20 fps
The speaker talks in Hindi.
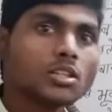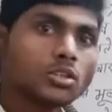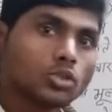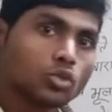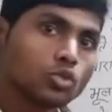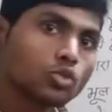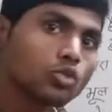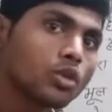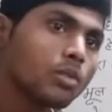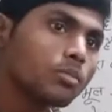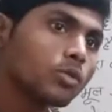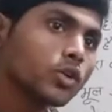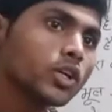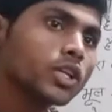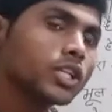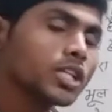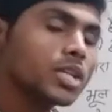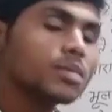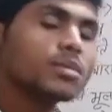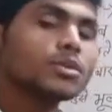तो उसको हम लोग
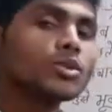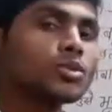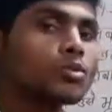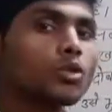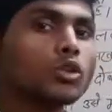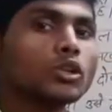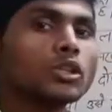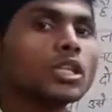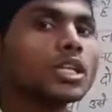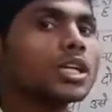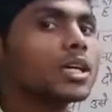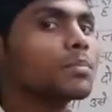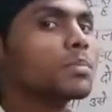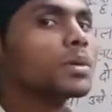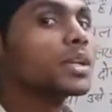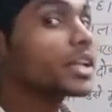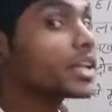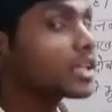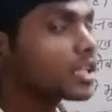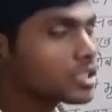हिंदी में तो बोलते हैं पर
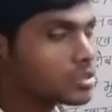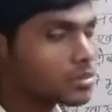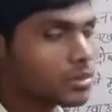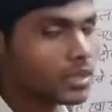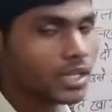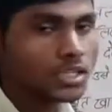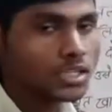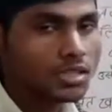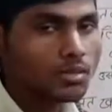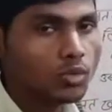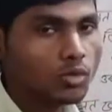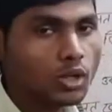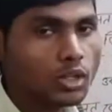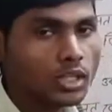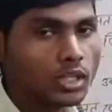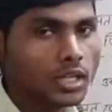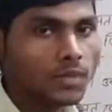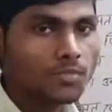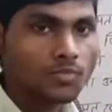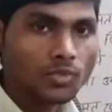इंग्लिश में कैसे
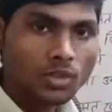बोलेंगे